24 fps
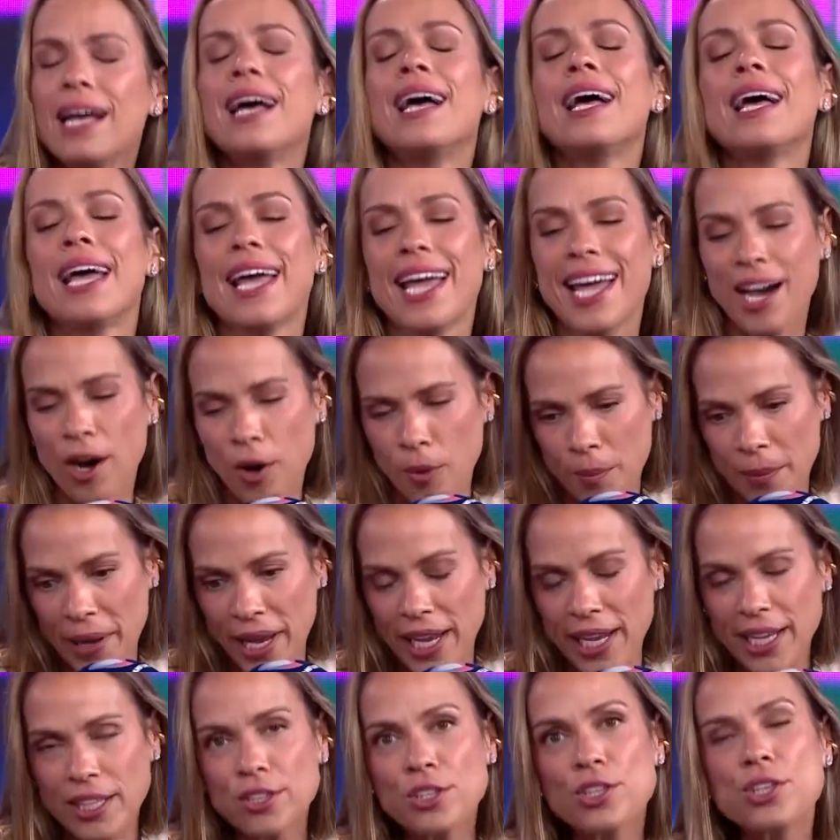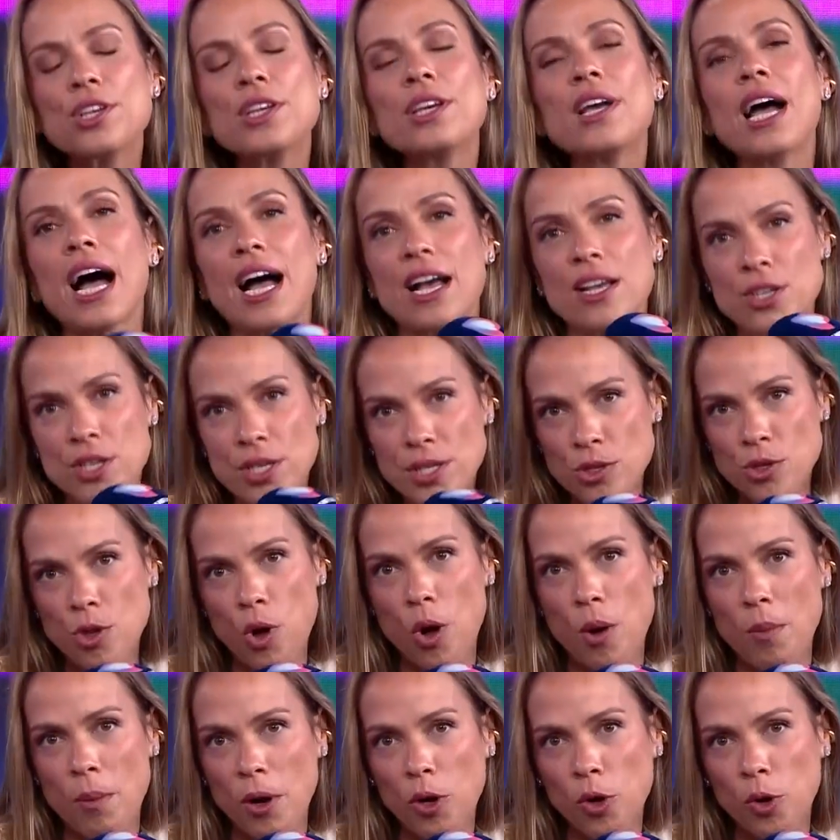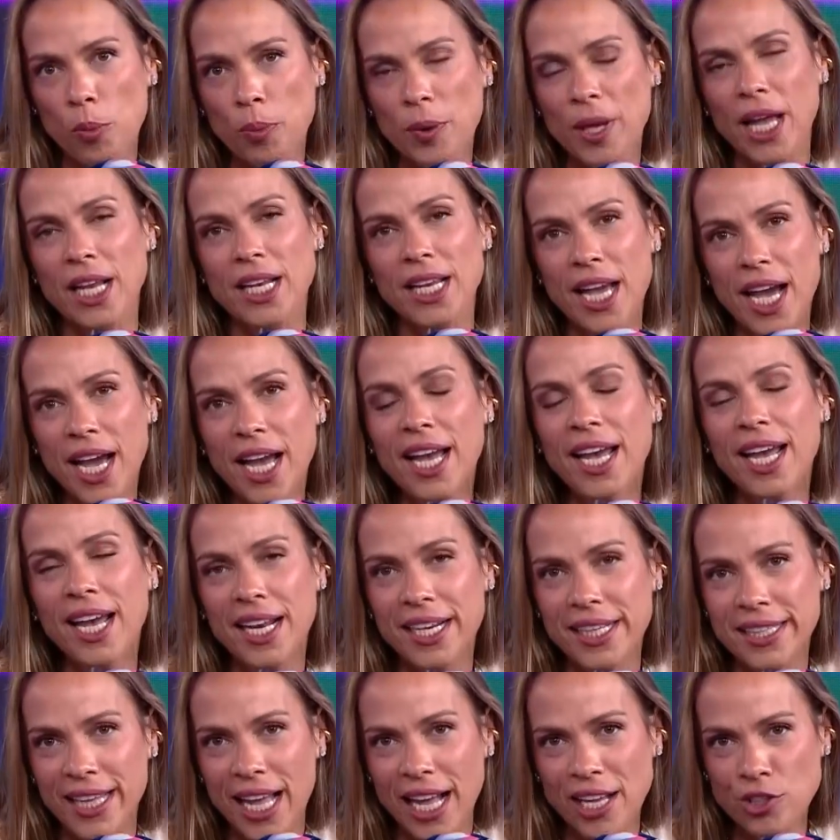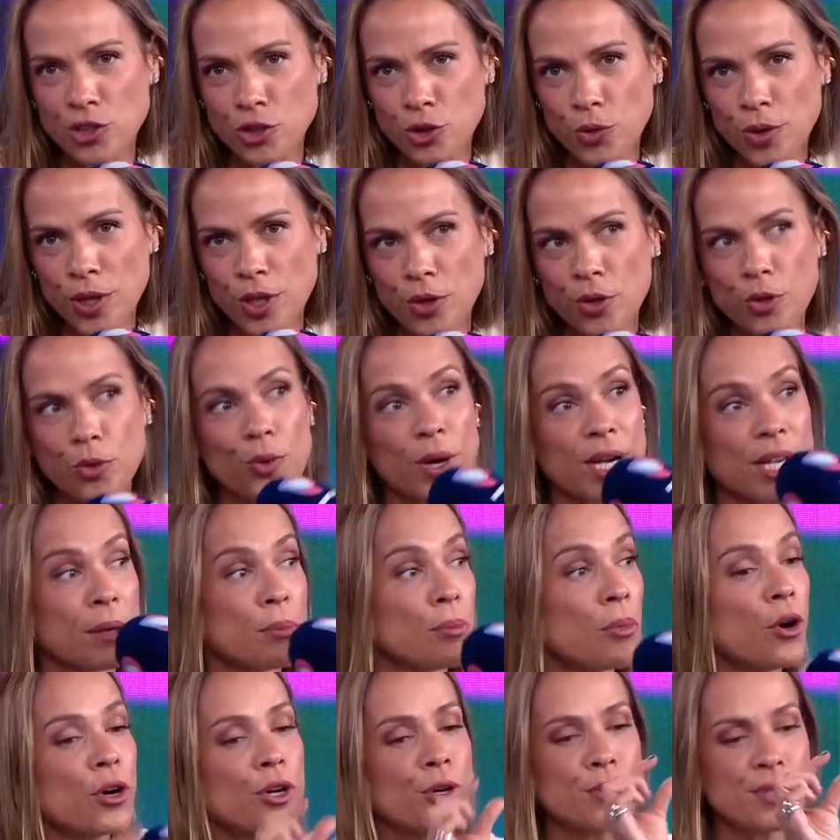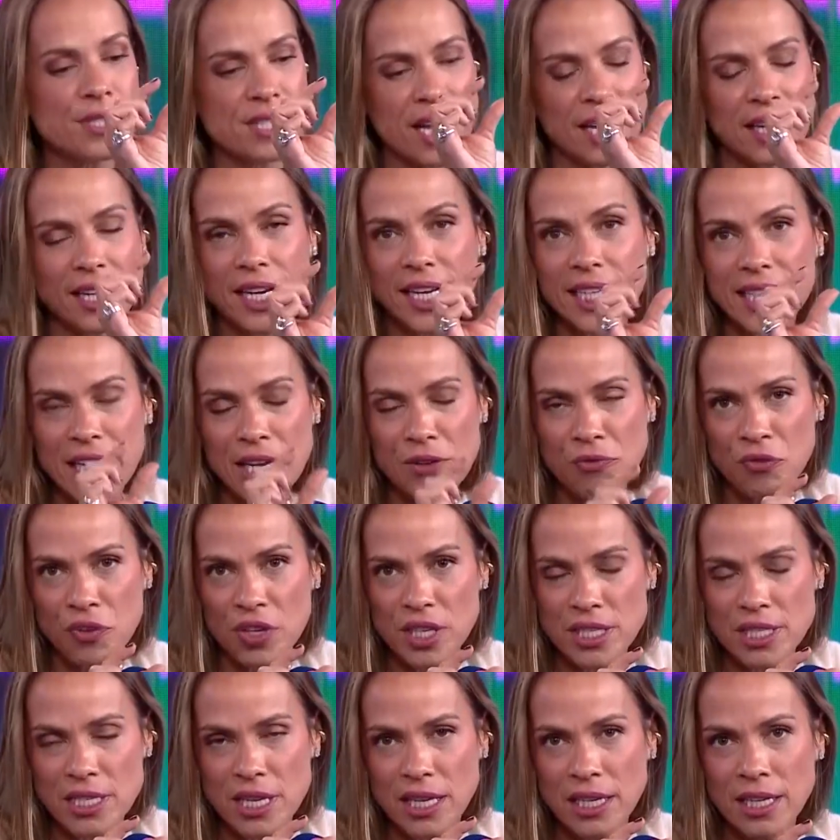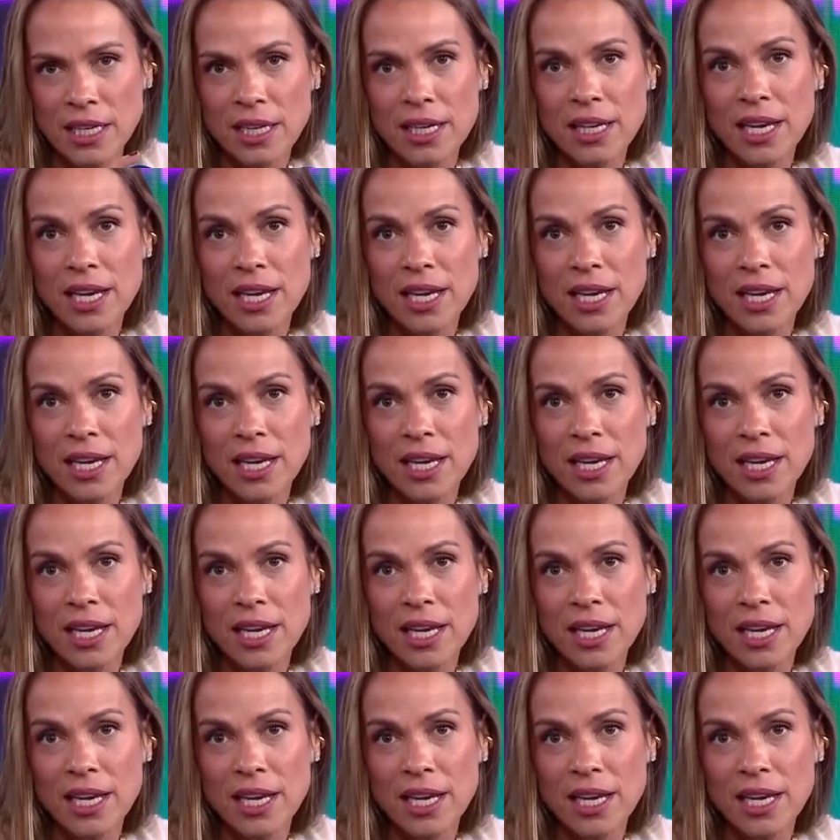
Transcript: realmente age estômago, porque ali é a realidade do e crua. Que bom que o Instagram ainda avisa.